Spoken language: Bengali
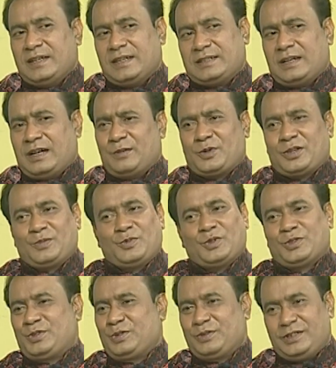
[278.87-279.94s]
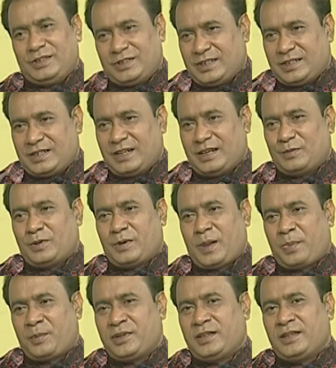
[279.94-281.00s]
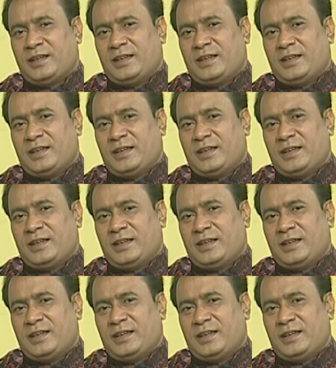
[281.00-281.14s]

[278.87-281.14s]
এটা আমার মঞ্চ দিয়ে শেখা এবং আমি